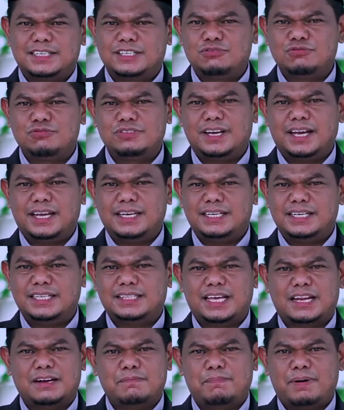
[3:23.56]
di dunia ini
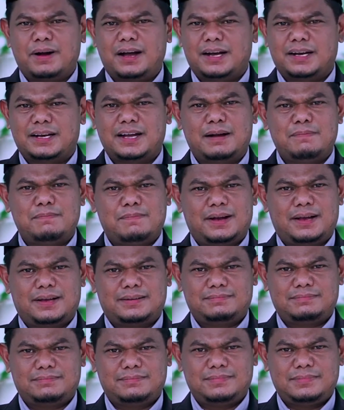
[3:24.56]
tanpa agama.
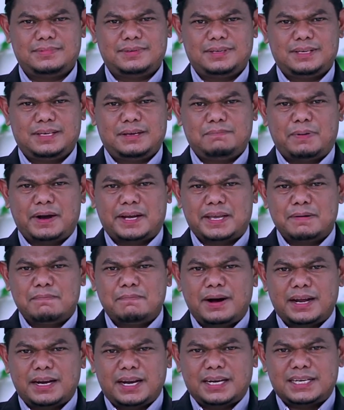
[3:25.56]

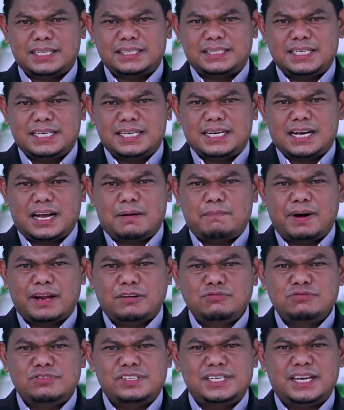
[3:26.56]
Bagaimana ketika
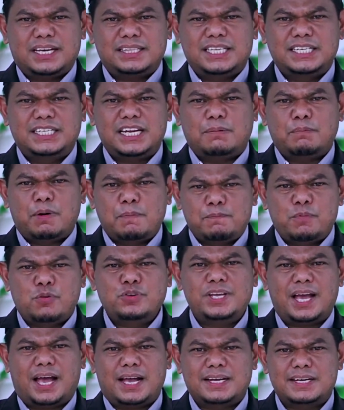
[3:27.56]
manusia tidak
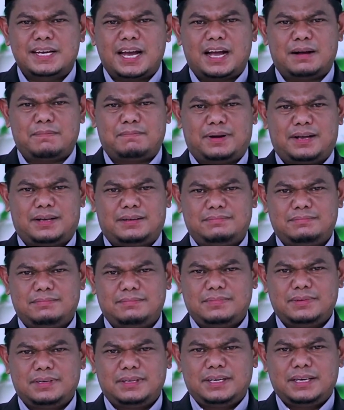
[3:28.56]
mempunyai agama,
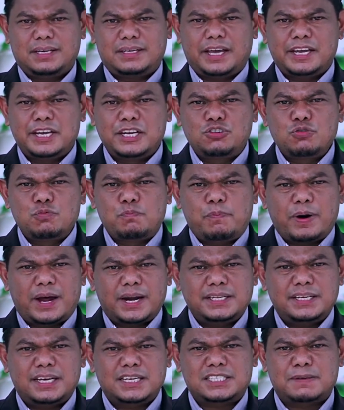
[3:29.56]

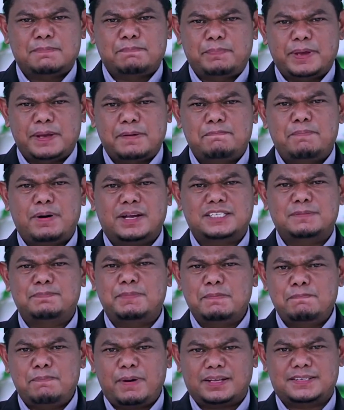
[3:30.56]
kehidupannya
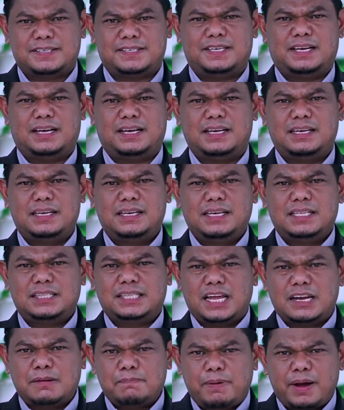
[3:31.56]
sebebas-bebasnya,
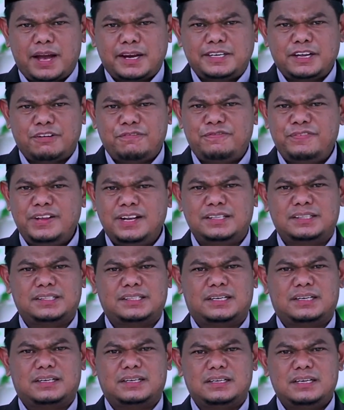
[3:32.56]
tanpa ada
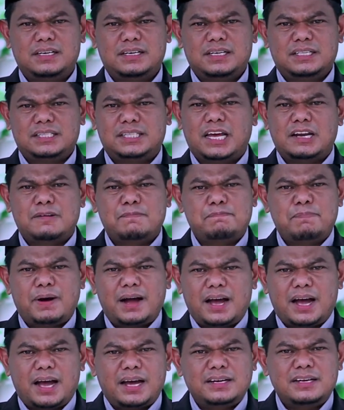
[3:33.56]
filter,
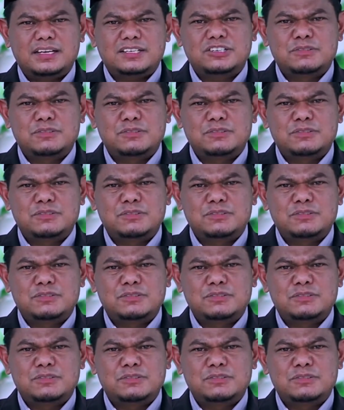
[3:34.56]
tanpa ada